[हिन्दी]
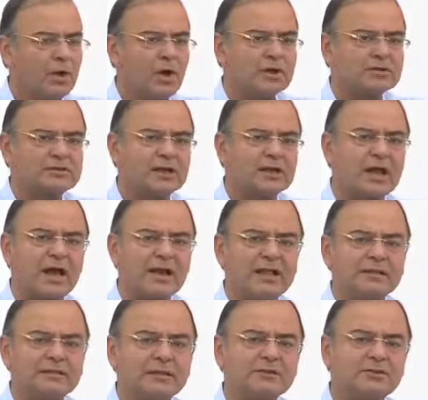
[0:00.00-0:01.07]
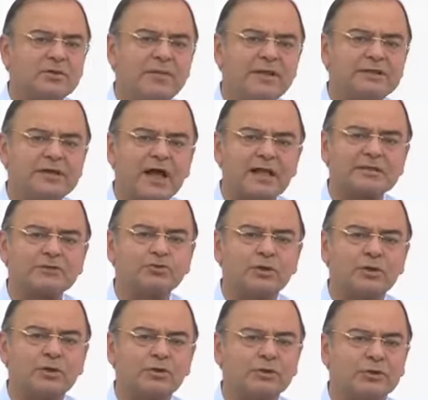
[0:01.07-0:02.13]
और सरकारी तंत्र में जांच
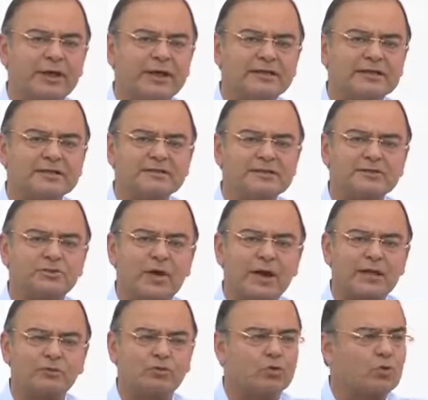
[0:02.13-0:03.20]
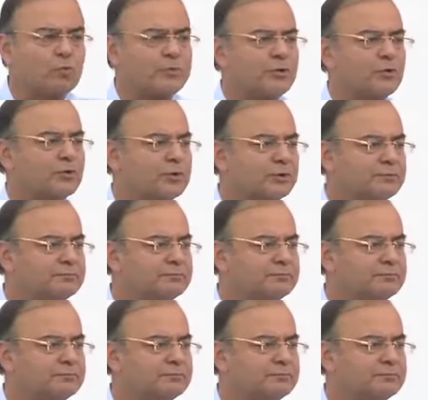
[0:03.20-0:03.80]
एजेंसी द्वारा दुरुपयोग